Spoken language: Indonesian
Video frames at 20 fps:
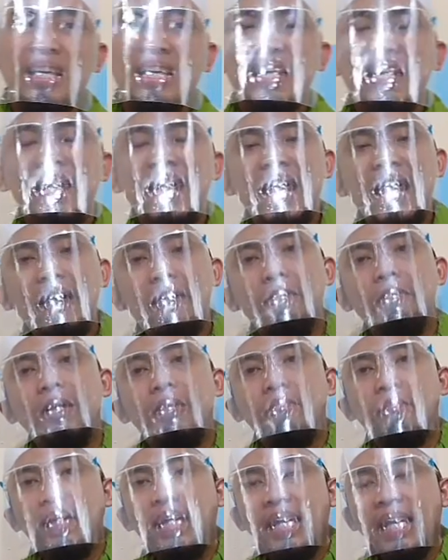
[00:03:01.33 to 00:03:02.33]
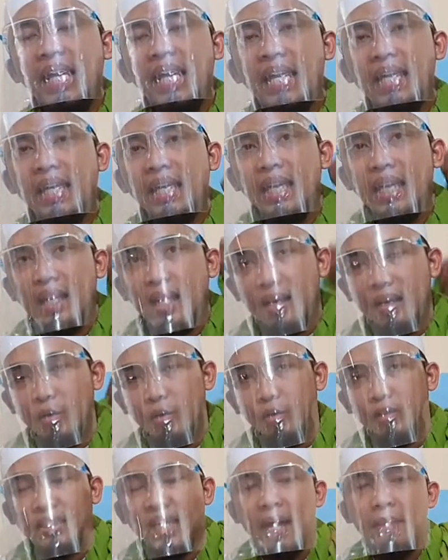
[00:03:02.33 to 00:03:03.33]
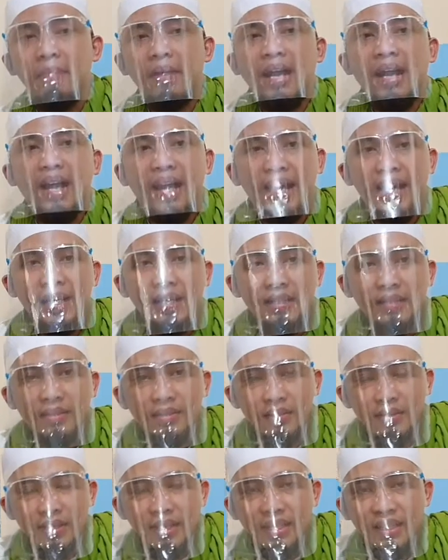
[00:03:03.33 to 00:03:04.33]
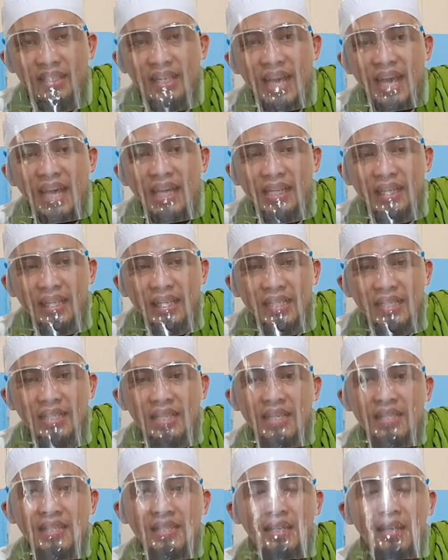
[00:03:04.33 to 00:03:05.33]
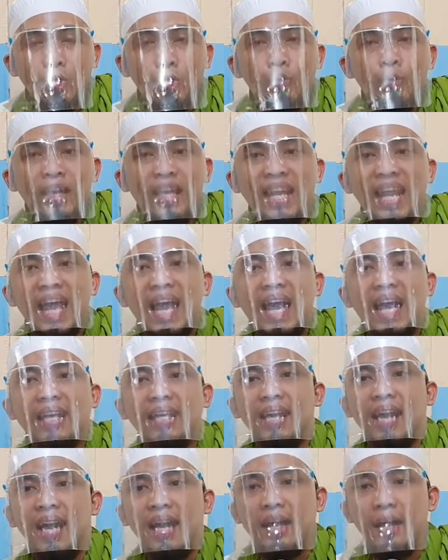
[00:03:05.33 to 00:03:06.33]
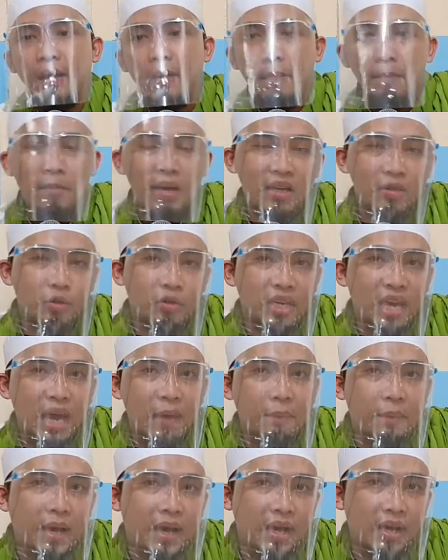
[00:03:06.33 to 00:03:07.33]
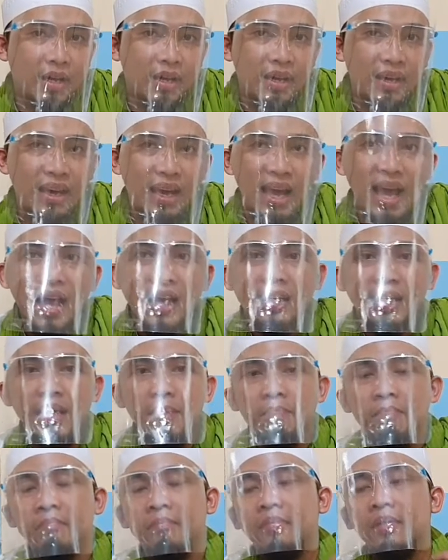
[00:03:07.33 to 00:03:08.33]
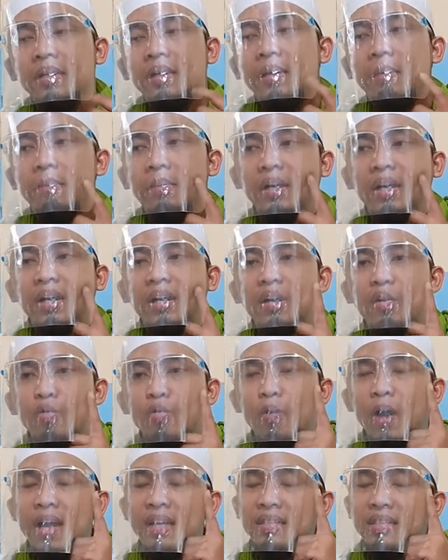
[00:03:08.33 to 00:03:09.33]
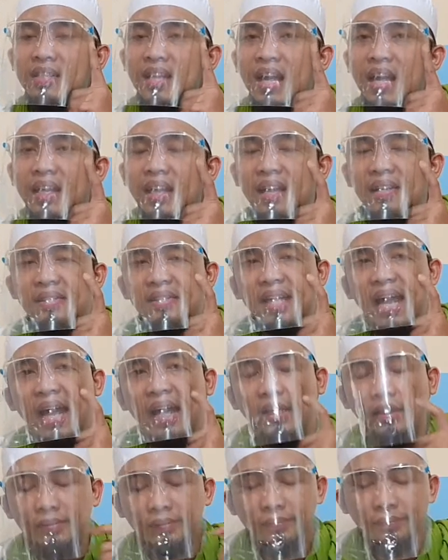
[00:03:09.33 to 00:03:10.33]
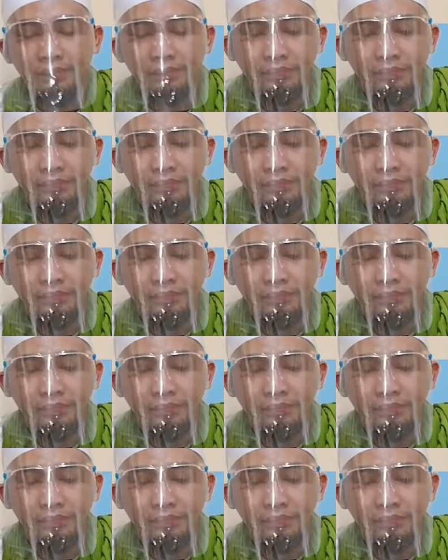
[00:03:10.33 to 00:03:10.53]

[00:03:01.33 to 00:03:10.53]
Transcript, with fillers: dia memiliki keutamaan dari sisi wilayah maksudnya apa hakim penguasa yang sah